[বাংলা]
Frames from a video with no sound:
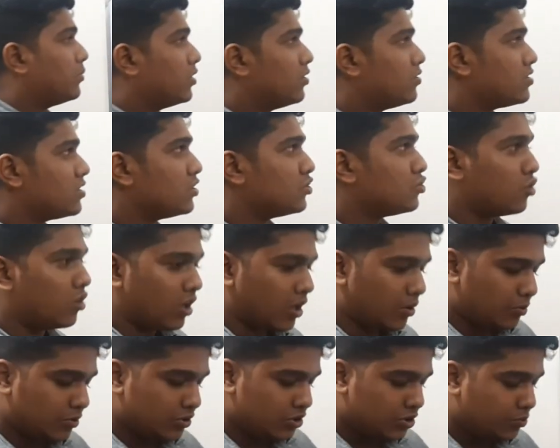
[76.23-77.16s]
আমরা হচ্ছে
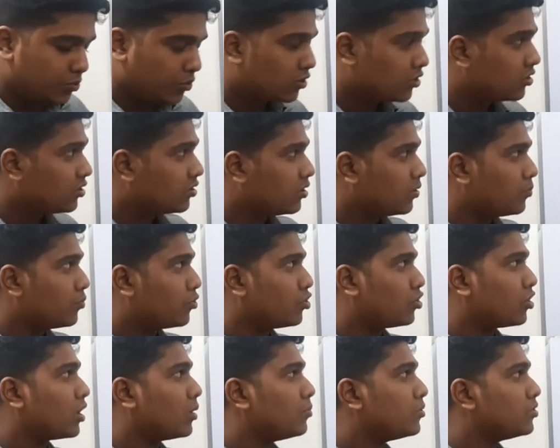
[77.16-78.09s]
সংখ্যা পদ্ধতি প্রধান
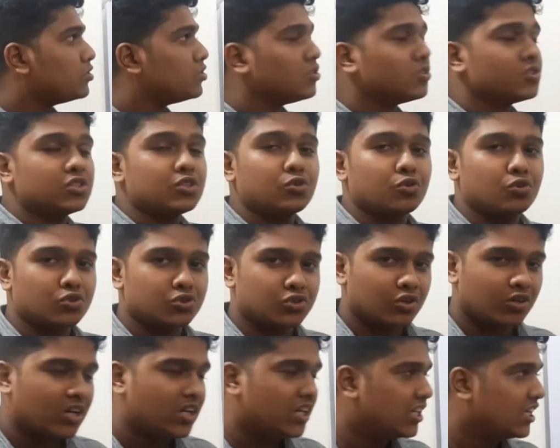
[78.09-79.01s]
সংখ্যা পদ্ধতি হচ্ছে কোনো
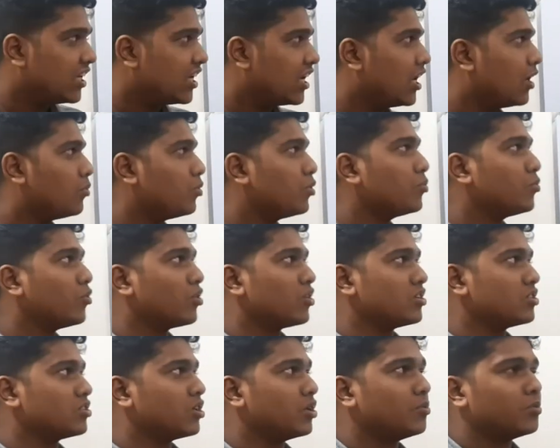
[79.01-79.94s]
সংখ্যা লেখা এবং
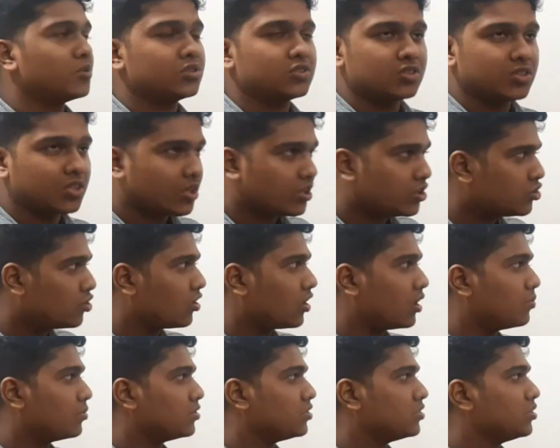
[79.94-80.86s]
প্রকাশ করা পদ্ধতিকে
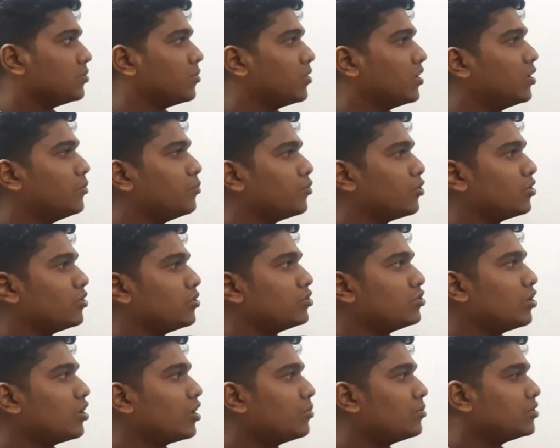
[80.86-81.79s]
সংখ্যা পদ্ধতি বলে
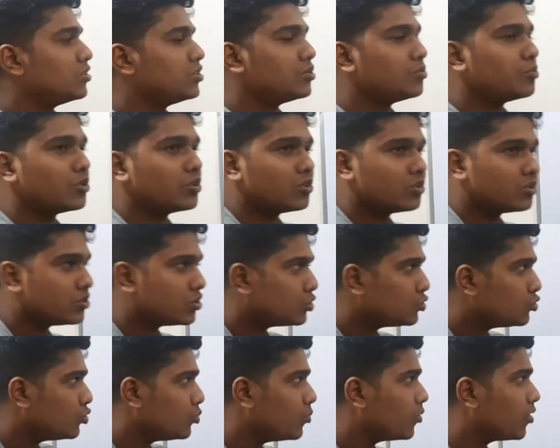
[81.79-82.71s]
সংখ্যা পদ্ধতি প্রধান হচ্ছে
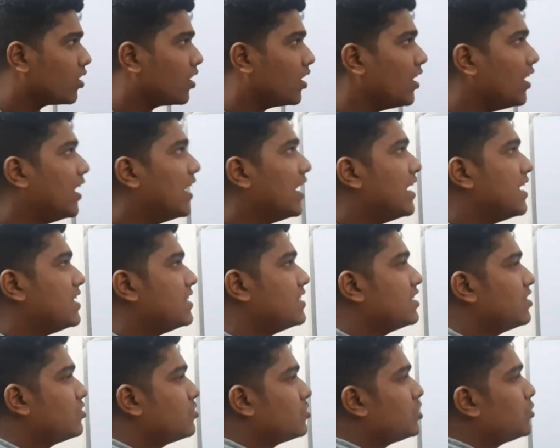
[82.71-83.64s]
দুই প্রকার
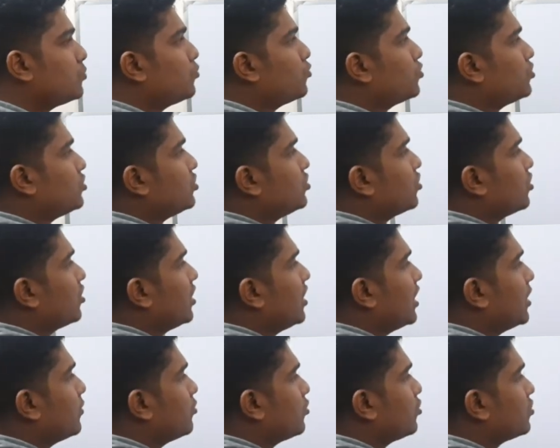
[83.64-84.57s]
যেটা হচ্ছে পজিশনাল
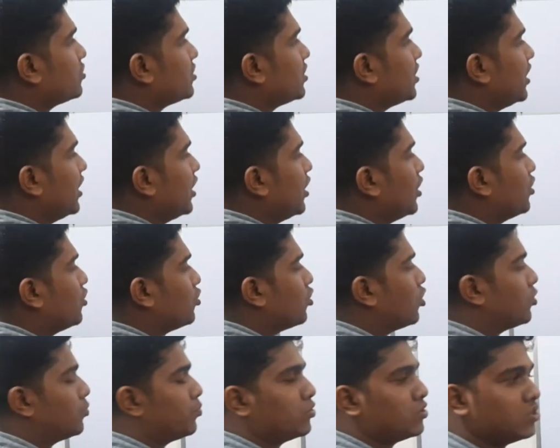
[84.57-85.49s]
এবং হচ্ছে
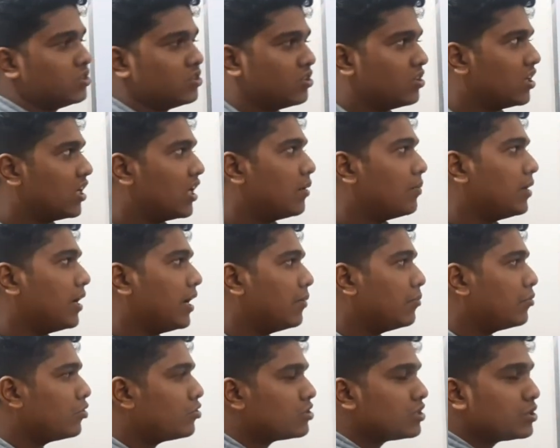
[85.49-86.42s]
নন পজিশনাল
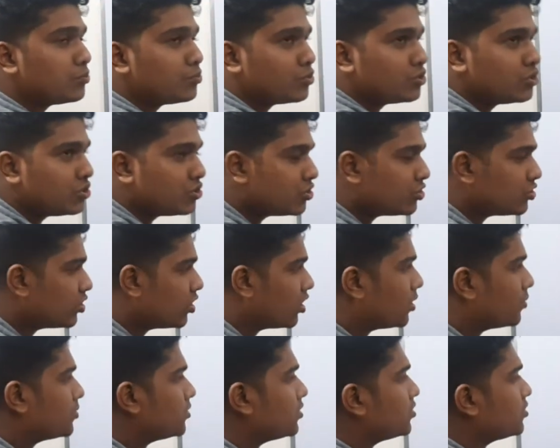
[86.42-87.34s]
এবং হচ্ছে পজিশন
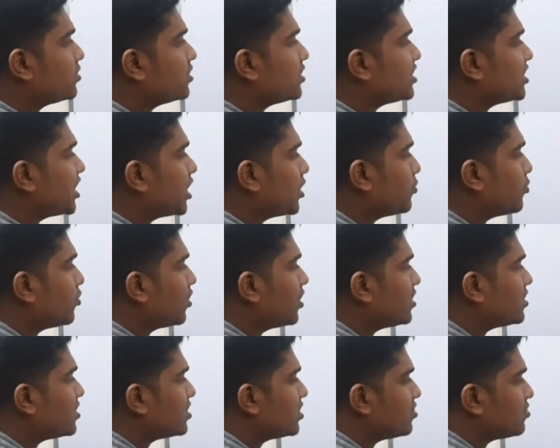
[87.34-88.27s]
সংখ্যা পদ্ধতি হচ্ছে চার
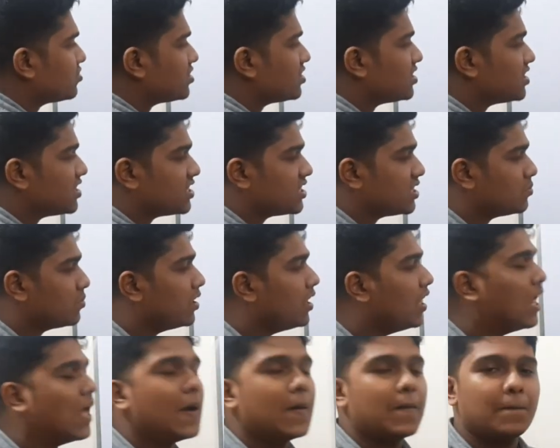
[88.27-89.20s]
প্রকার যেটা হচ্ছে ডেসিমেল
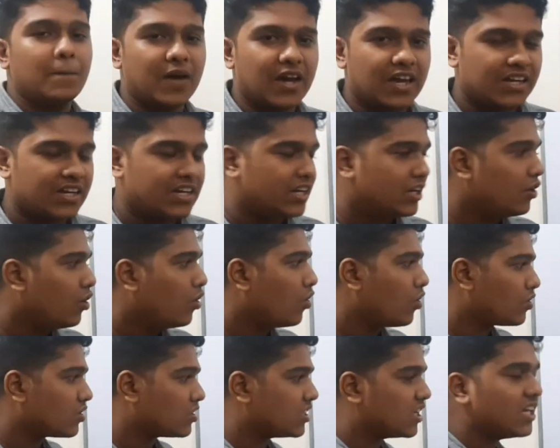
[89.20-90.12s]
বাইনারি
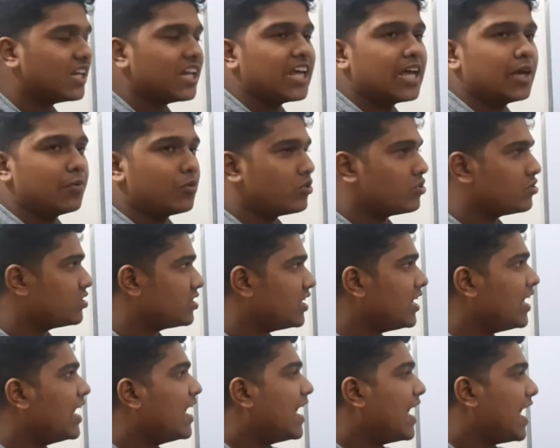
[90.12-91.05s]
অক্টাল এবং হচ্ছে
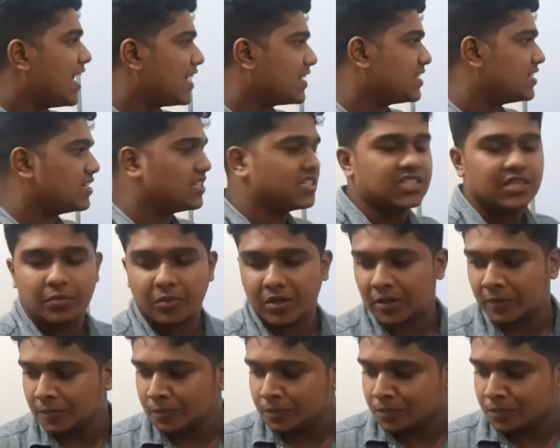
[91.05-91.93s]
ডেসিমেল